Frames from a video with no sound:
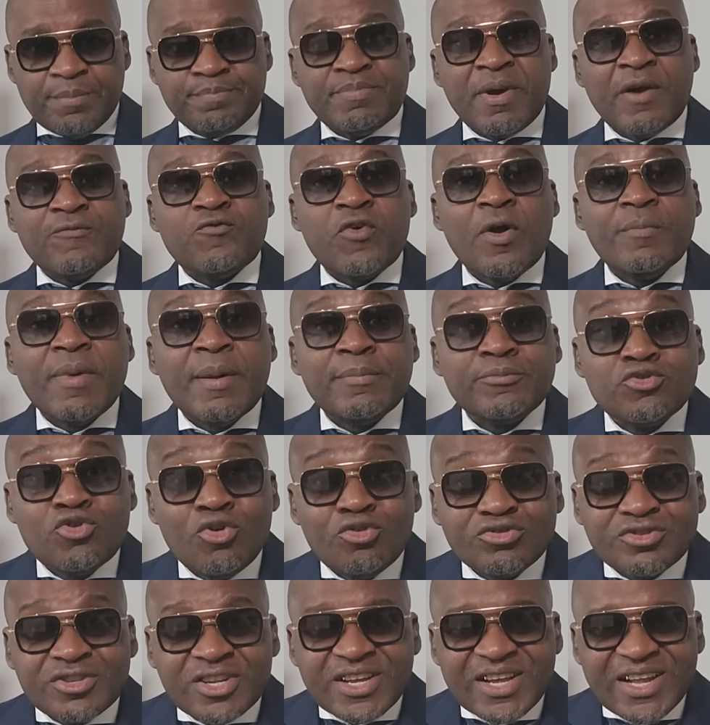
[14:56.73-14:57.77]
Parfois même
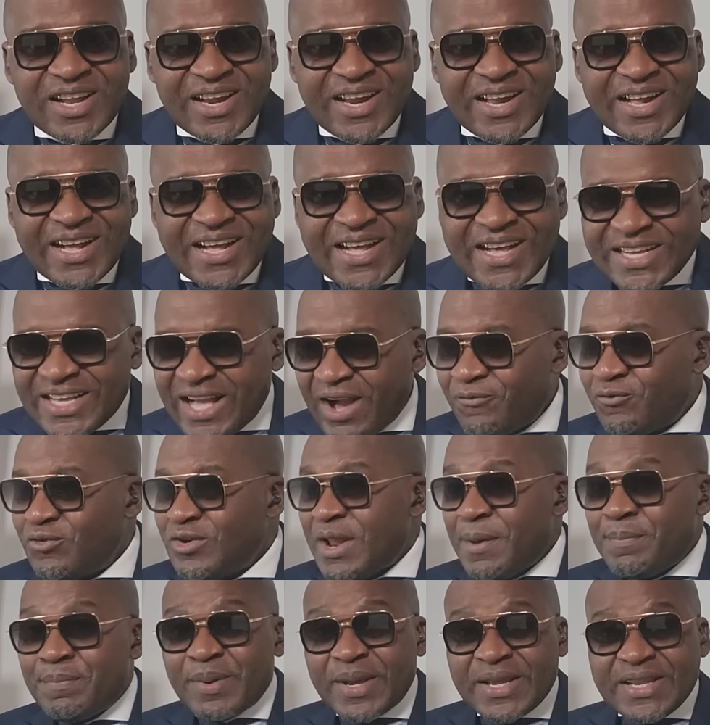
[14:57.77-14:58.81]
d'autres. Quand vous
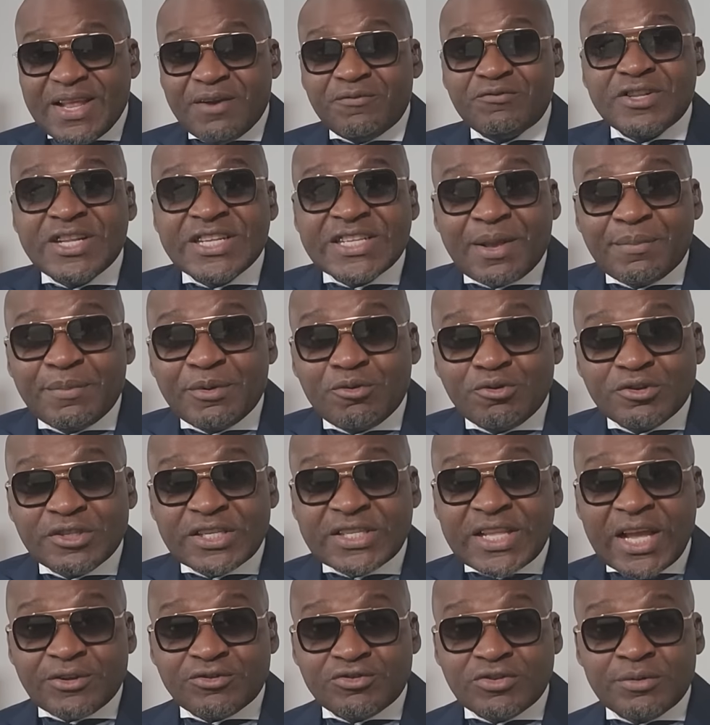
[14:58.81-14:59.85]
les prenez, vous les amenez aux
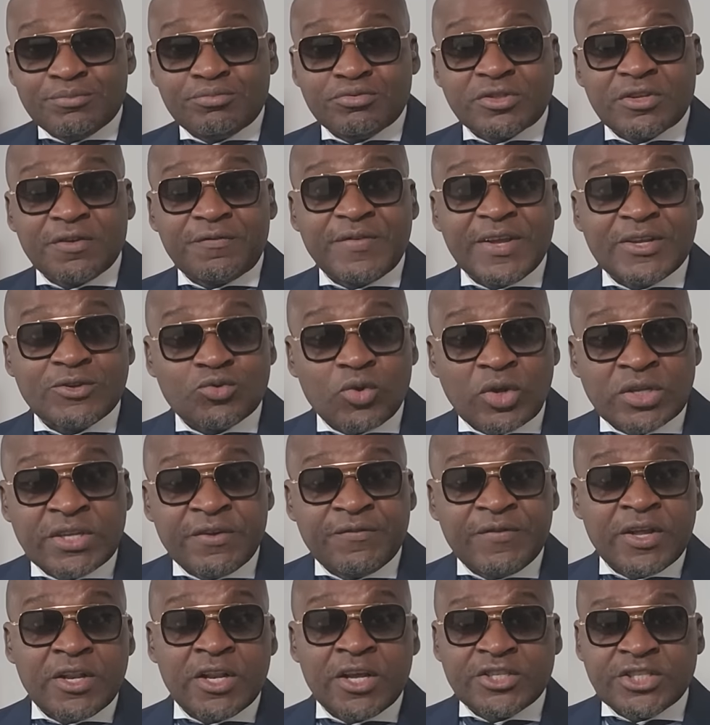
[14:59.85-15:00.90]
États-Unis pour se faire
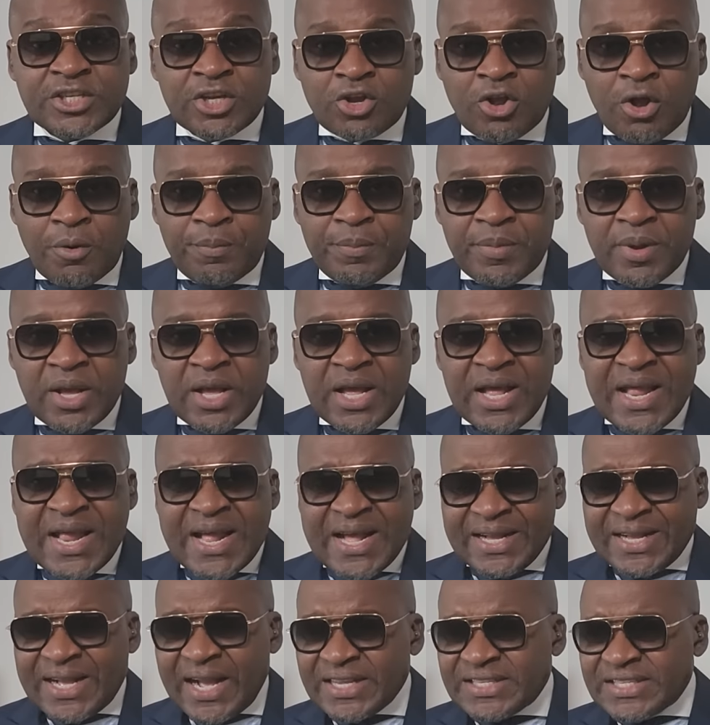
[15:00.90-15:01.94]
soigner, faire leur check-up.
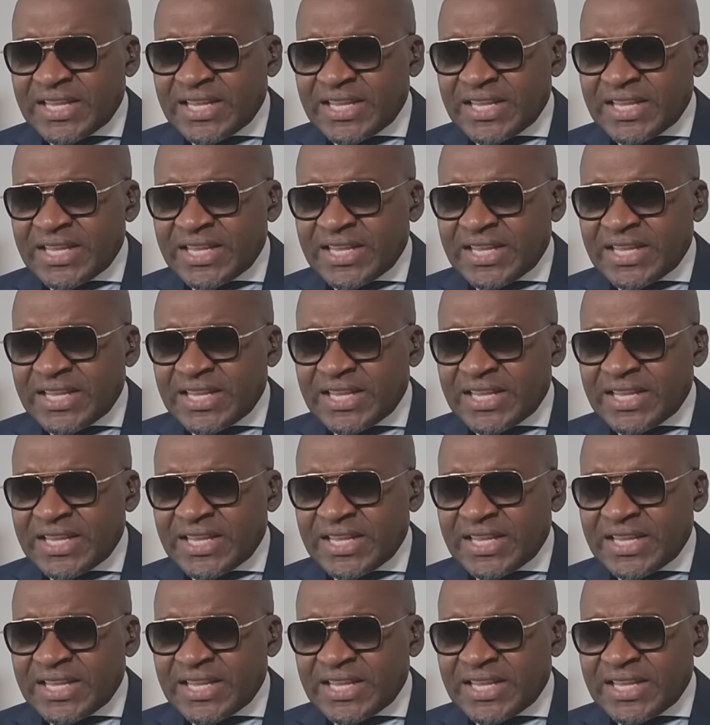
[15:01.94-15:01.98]
Quand